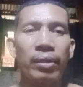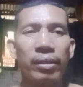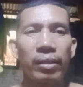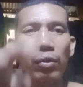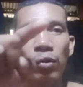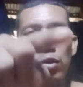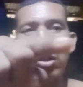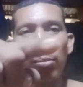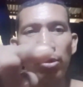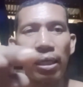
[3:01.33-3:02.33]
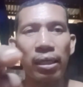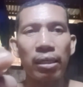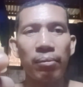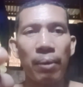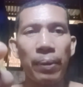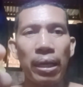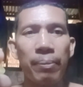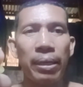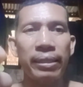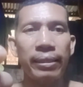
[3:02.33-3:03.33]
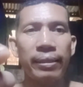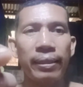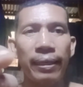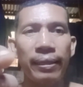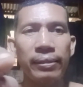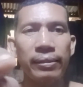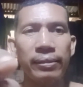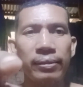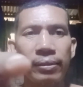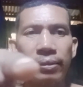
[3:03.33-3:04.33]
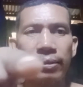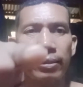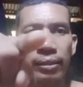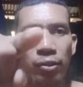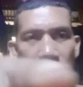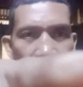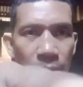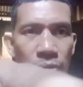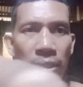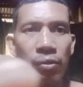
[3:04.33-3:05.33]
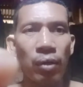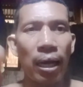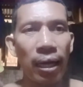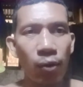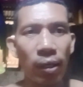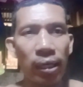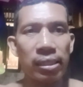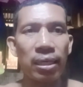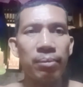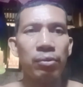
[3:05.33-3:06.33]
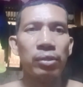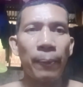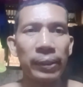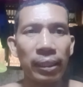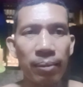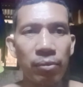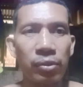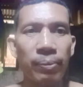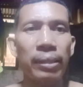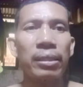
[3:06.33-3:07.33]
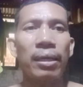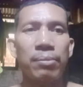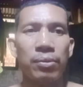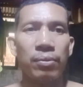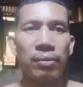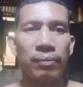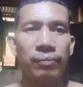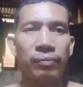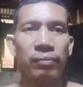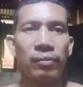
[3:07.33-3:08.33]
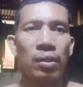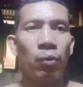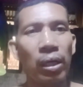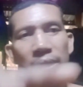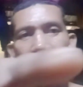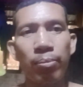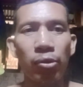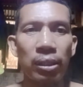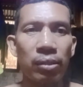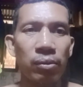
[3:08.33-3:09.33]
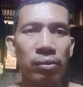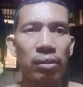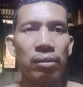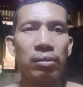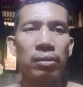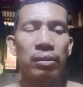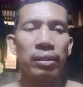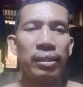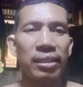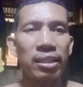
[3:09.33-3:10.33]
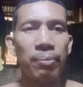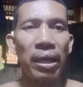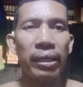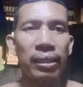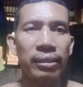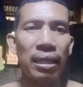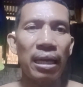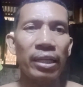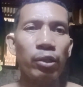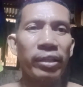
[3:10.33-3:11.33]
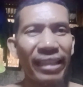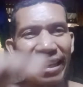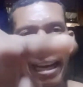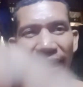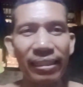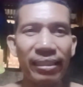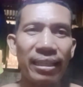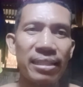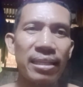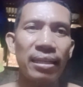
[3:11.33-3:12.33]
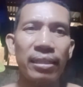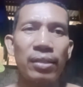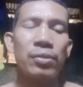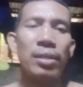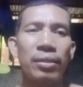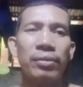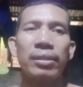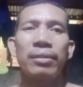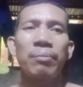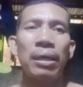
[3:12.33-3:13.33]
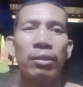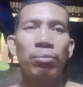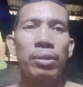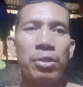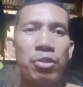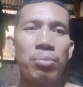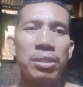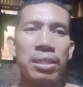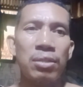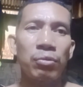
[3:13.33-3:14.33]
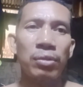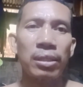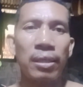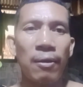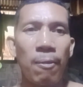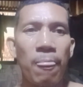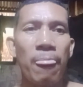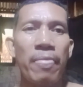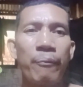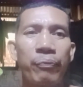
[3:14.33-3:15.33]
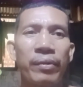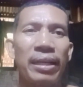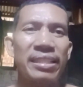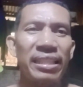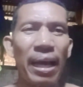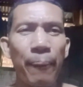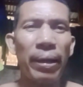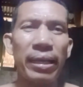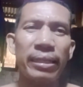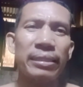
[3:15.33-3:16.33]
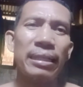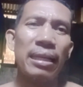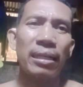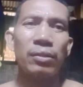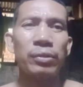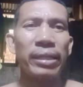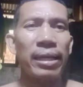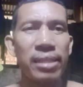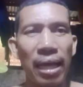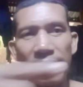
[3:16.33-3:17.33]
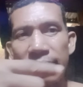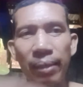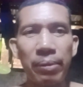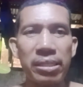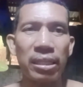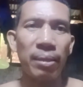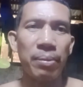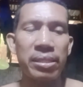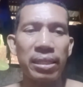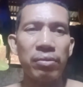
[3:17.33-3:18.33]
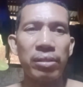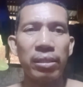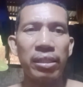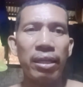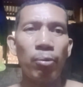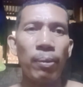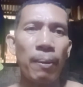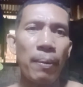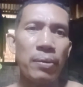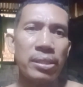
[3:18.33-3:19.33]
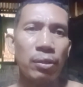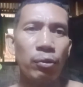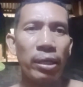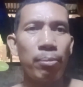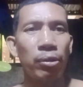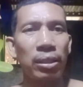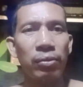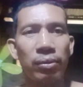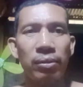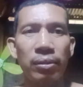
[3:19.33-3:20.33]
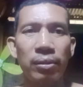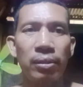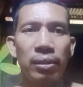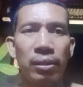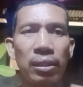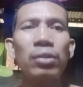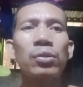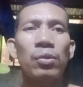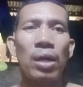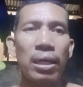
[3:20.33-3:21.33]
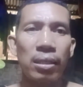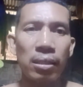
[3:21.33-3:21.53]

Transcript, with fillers: Kung gusto mo talaga ng mapalaban, ah, ito sinasabi ko sa iyo, ako ang kasan mo, tapatan mo si Batang Kamsur. Huwag na si Boy Tato. Kasi may nang nila lang yun eh, kaya nga hindi nakasali ngayon sa ano eh, Battle of the YouTuber Season 3. Kasi napakainang nila lang nun. Kahit sa akin nga, basic na basic yun eh. Hindi ako pagpapawisan dun kay Boy Tato. Sa totoo lang,